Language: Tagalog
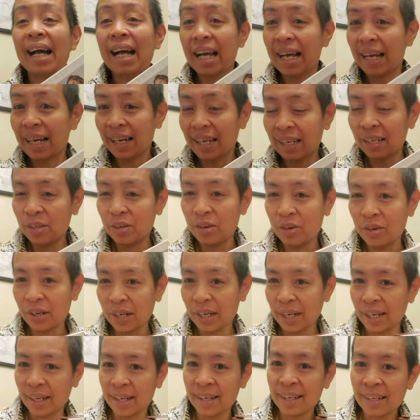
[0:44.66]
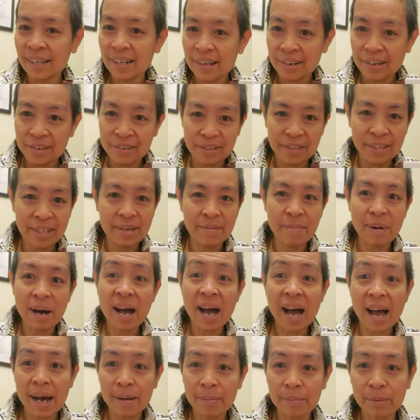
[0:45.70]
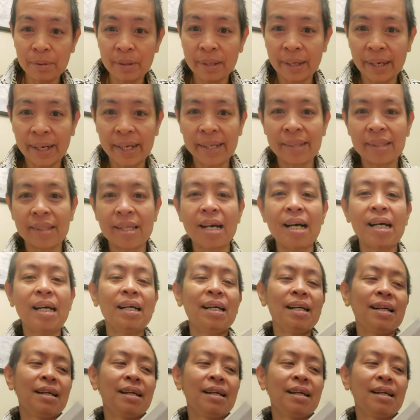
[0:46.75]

Nakakaloka. O, oh, diba? Upgrade.